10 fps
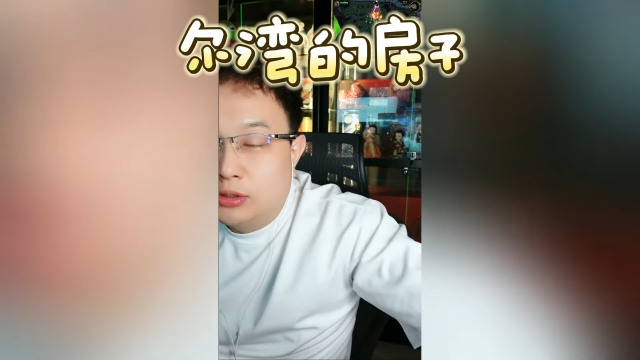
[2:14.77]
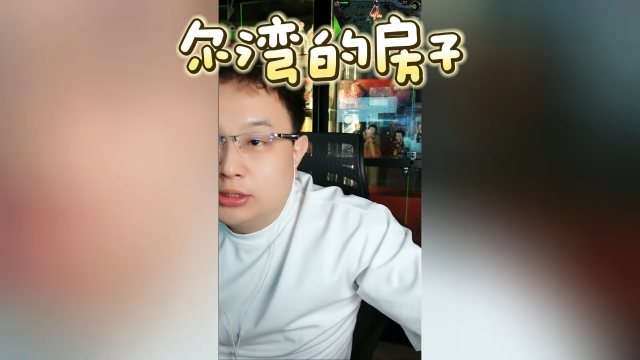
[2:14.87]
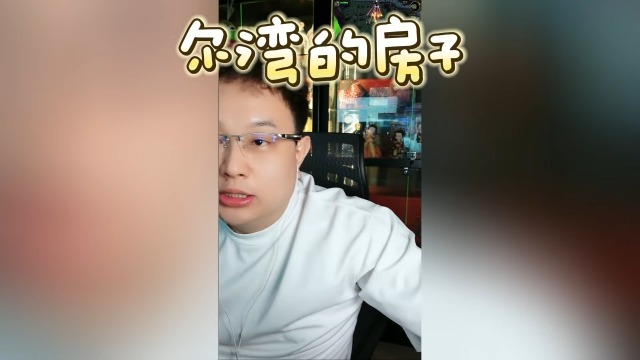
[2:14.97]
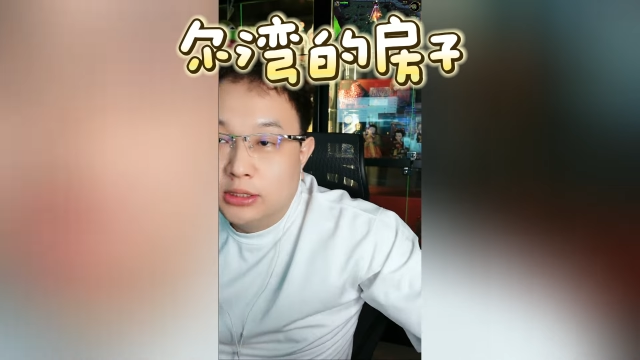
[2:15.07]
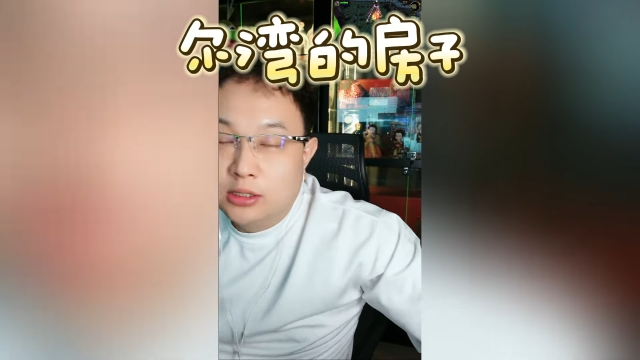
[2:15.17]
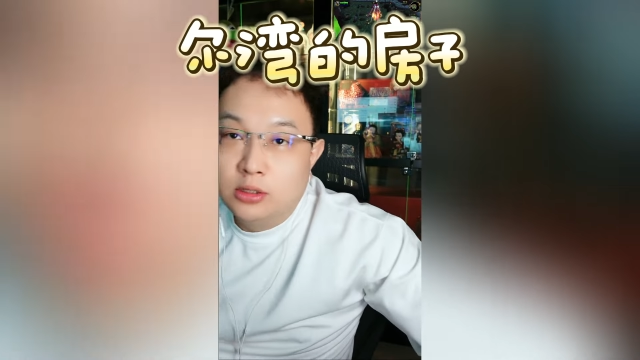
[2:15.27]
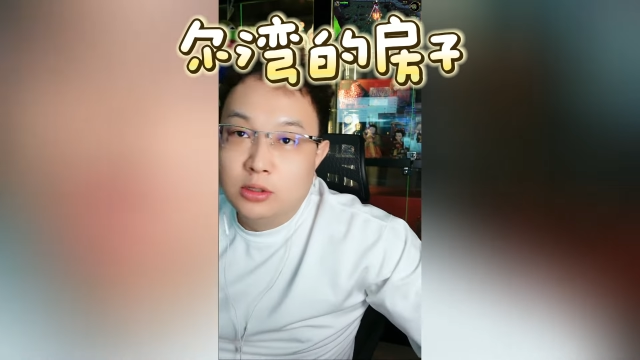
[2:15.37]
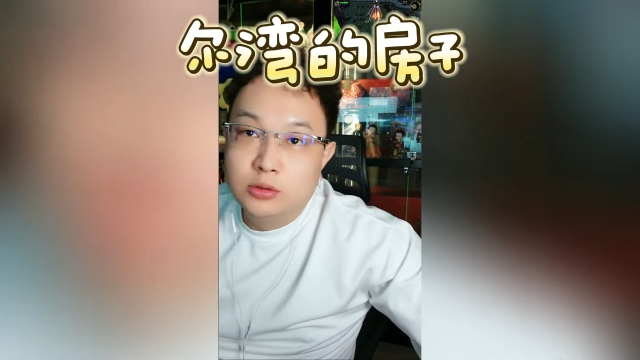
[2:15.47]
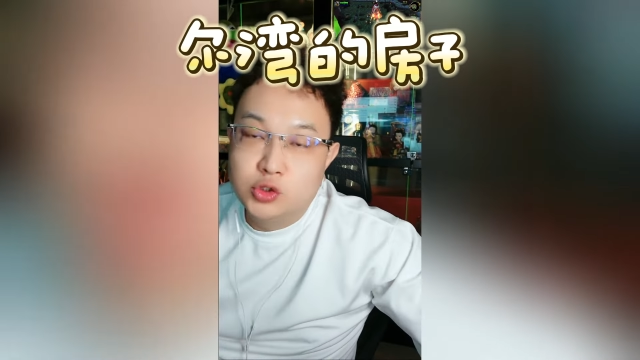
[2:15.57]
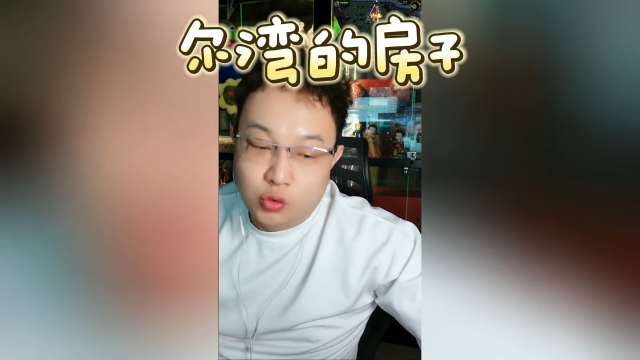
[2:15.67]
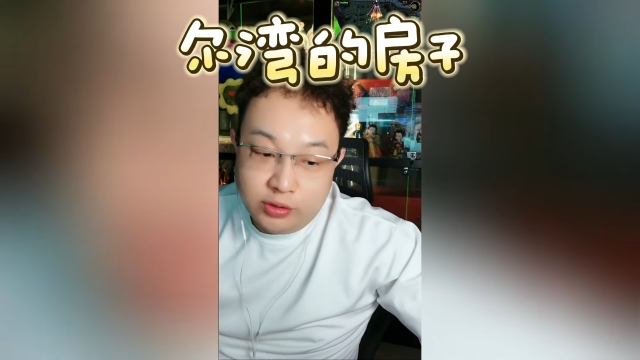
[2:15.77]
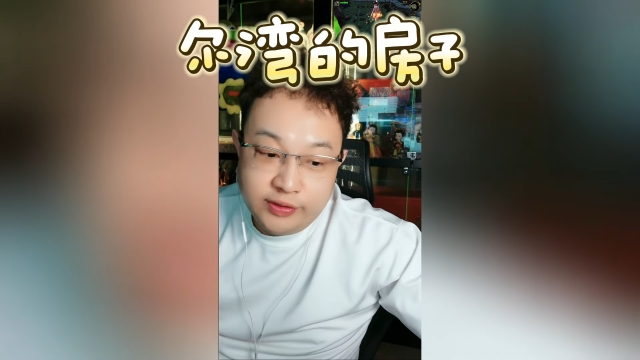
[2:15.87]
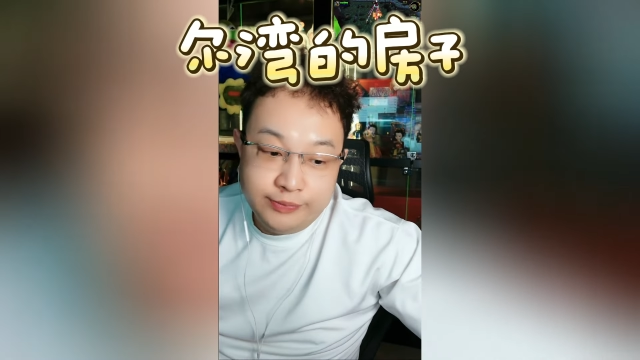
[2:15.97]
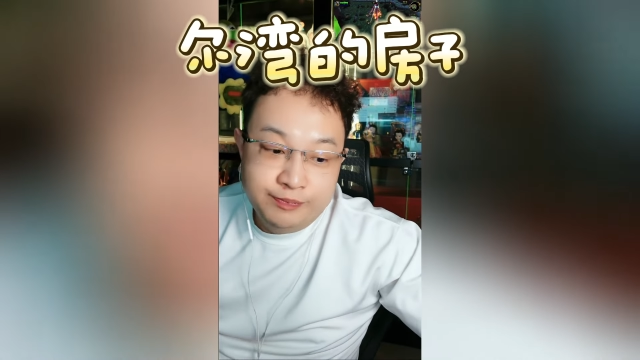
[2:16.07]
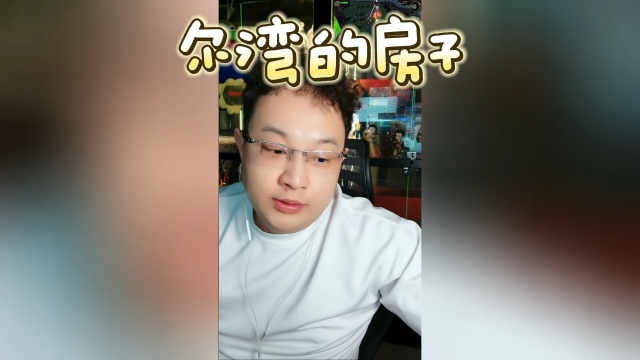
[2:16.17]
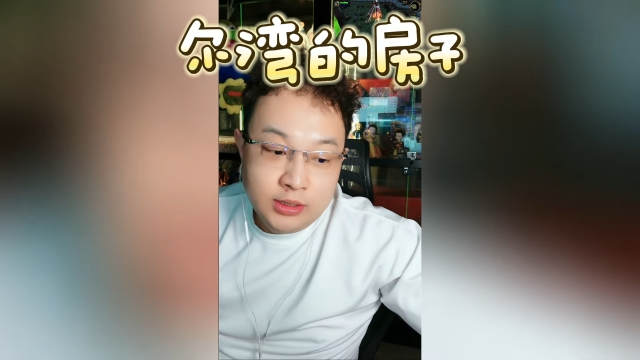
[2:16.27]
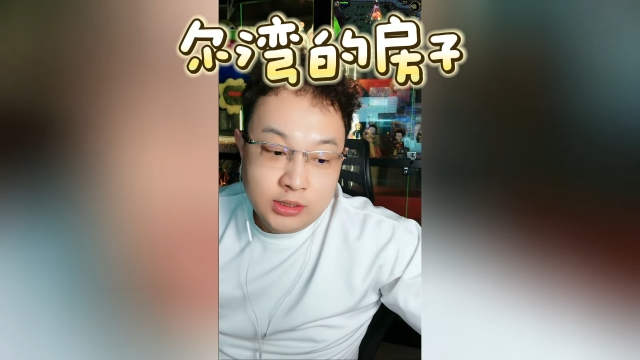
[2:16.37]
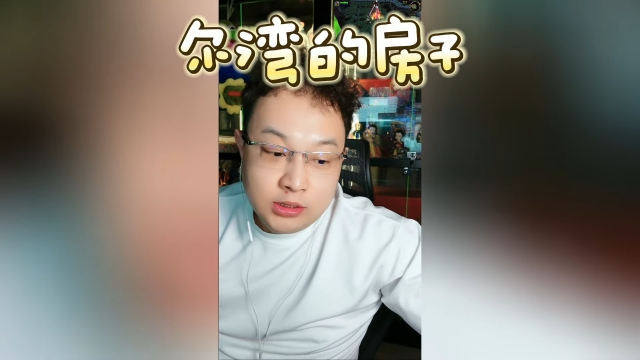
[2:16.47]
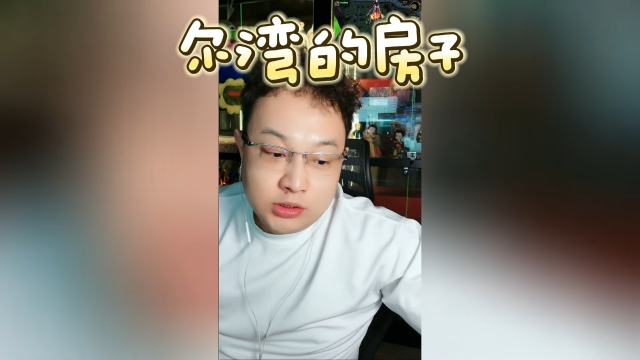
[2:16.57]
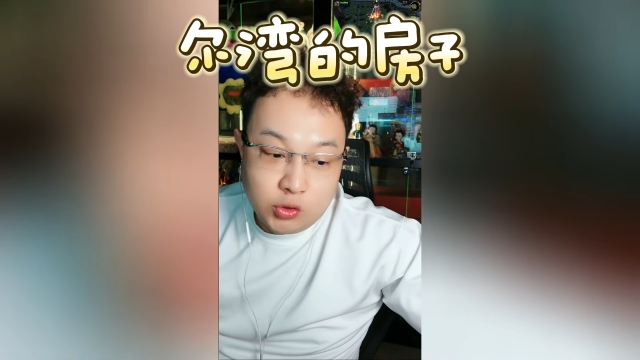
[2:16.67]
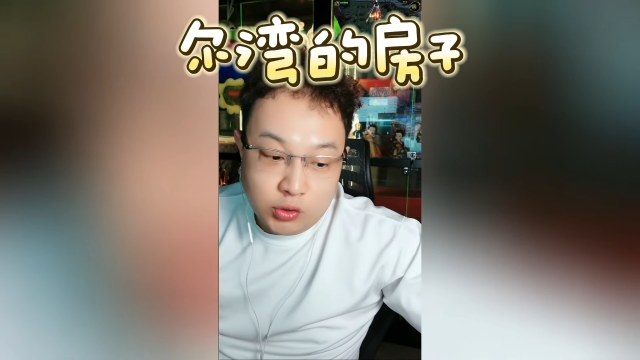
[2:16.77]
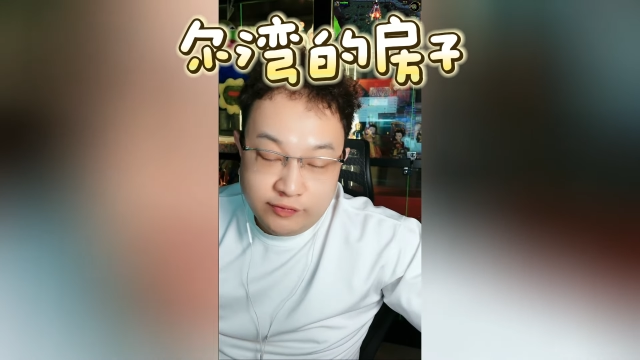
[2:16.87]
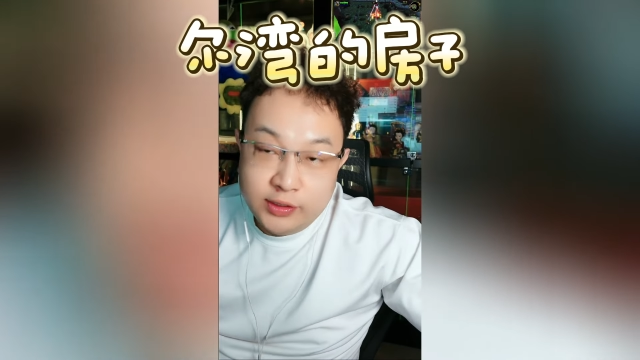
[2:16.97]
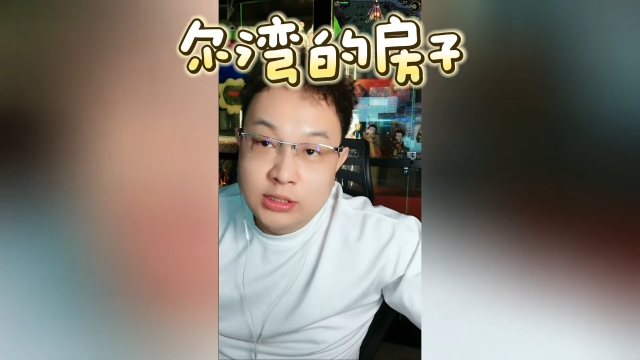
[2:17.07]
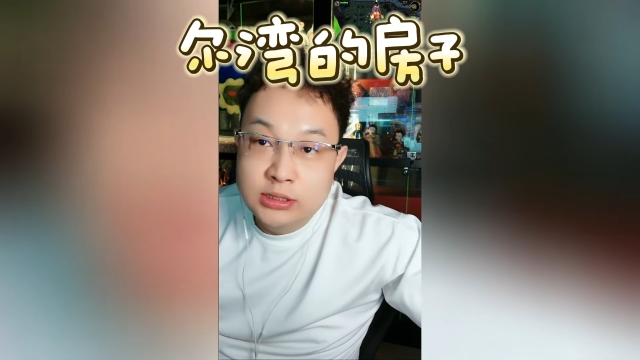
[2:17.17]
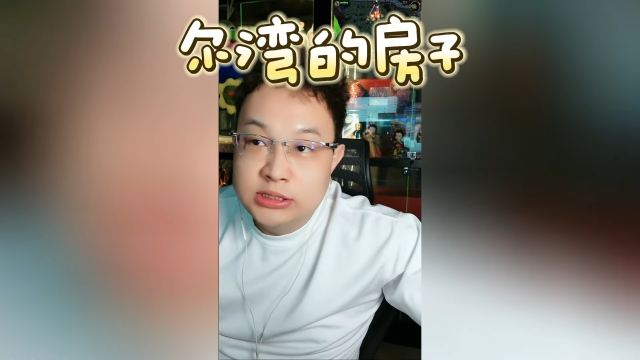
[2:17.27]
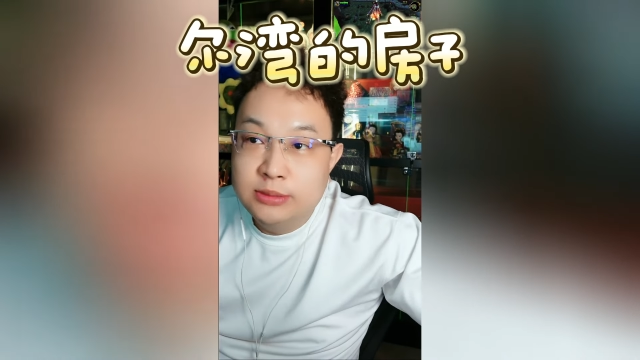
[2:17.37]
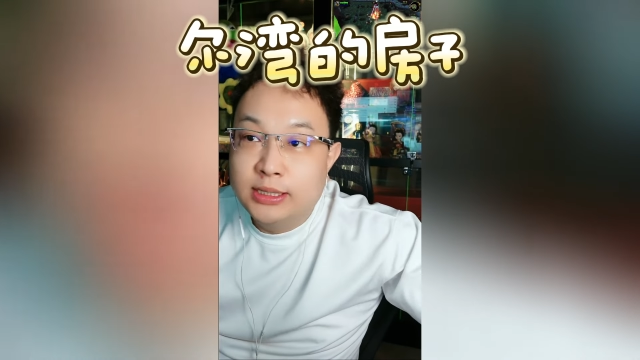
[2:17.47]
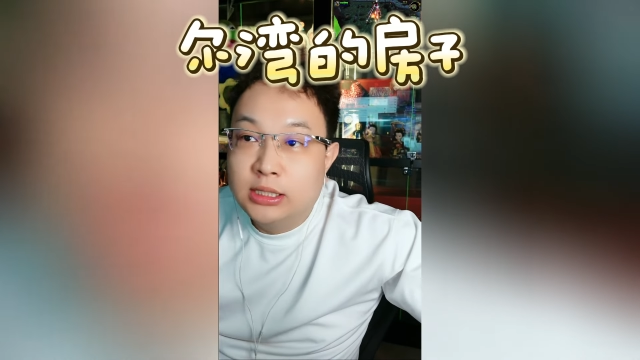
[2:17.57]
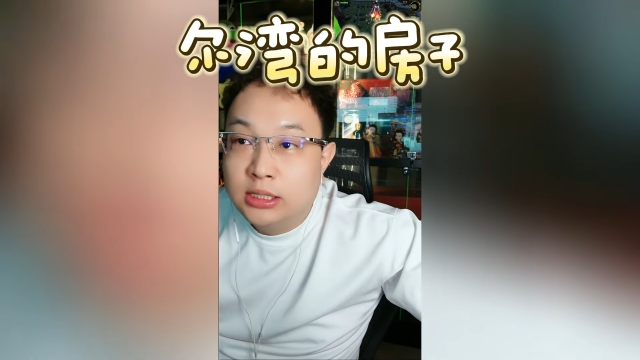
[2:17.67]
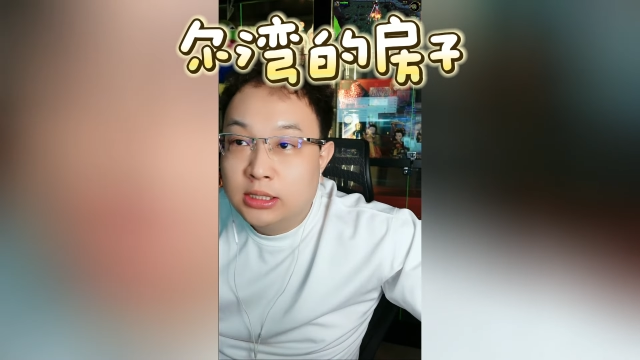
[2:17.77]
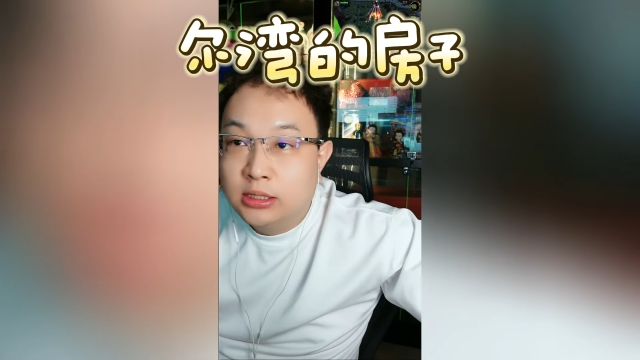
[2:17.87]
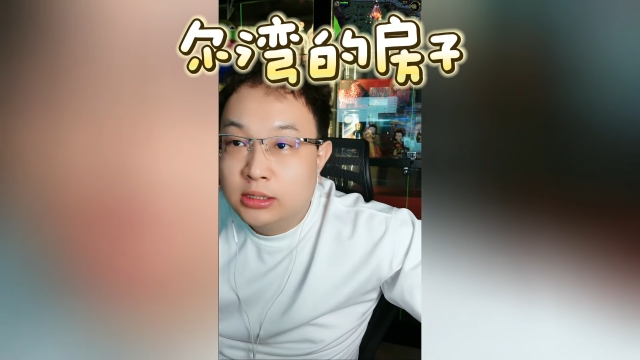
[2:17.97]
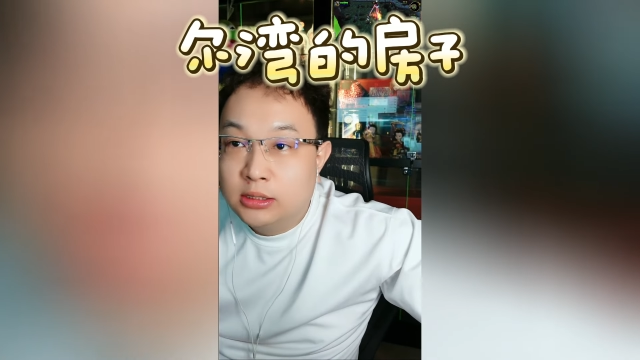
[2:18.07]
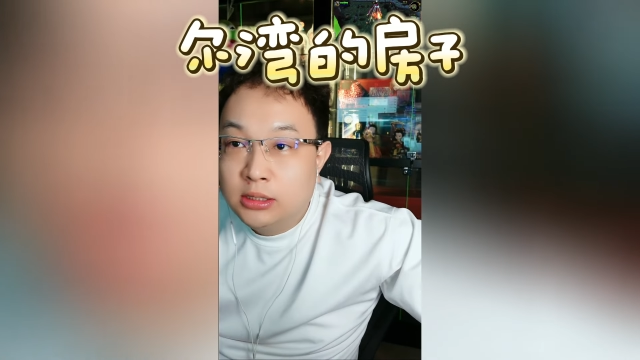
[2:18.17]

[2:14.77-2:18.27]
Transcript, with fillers: 等到九月份，九月份基本上